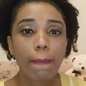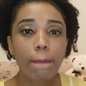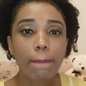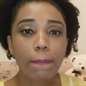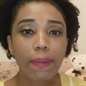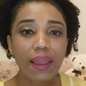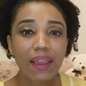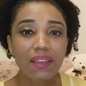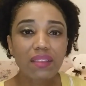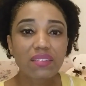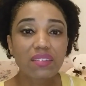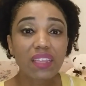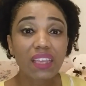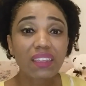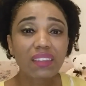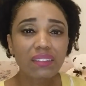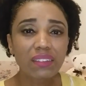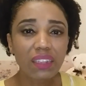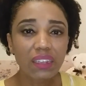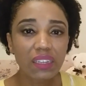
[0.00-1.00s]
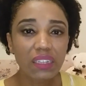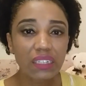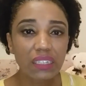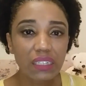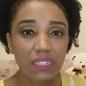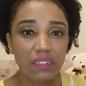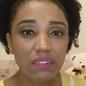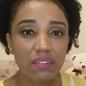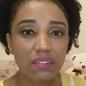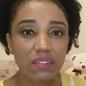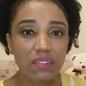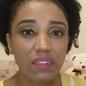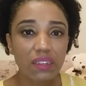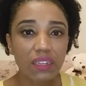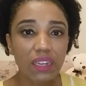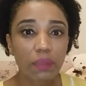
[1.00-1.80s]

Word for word: mas ainda criança,